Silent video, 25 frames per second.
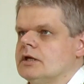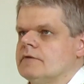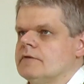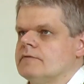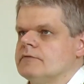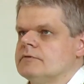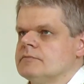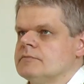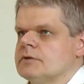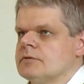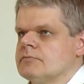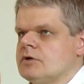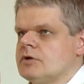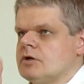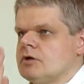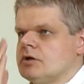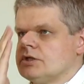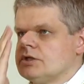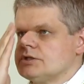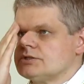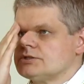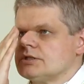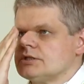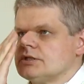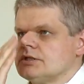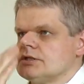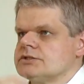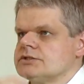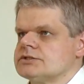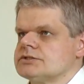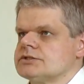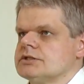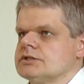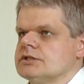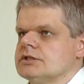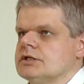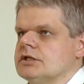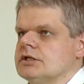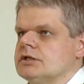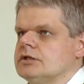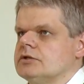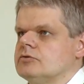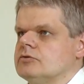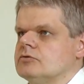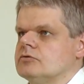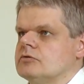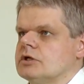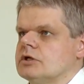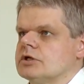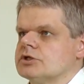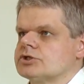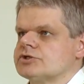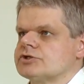W imię Ojca i Syna i Ducha